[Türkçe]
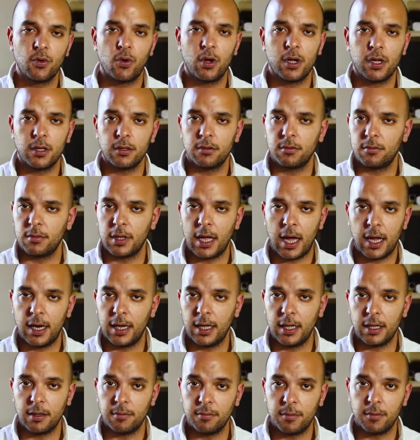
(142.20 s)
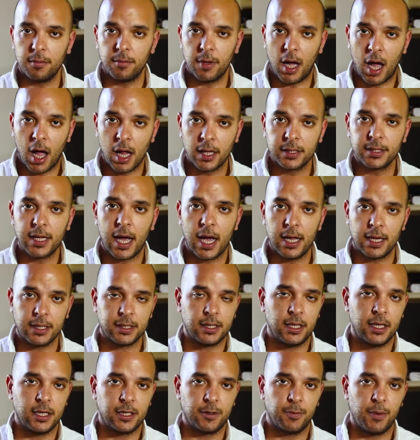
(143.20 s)
Doğa, yani 6
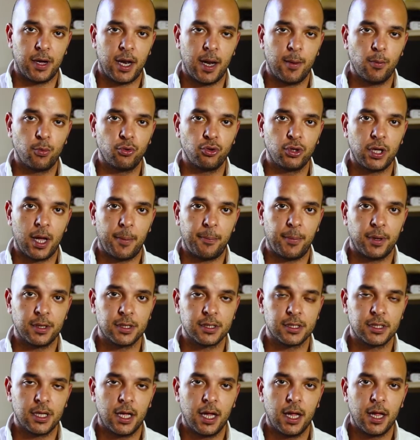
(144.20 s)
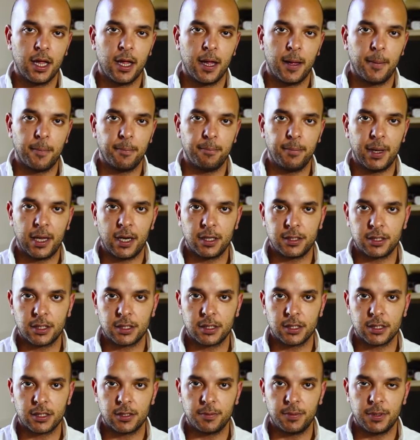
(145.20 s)
aylıktan itibaren bunu yapmanızda ben
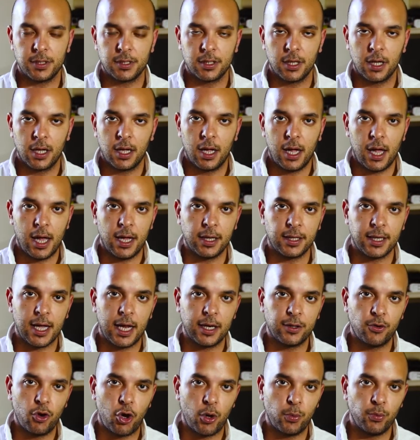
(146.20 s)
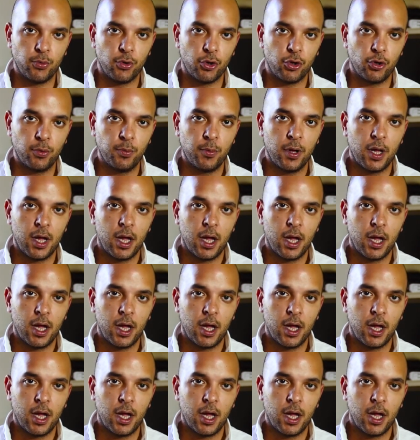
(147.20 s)
açıkçası bir engel görmüyorum.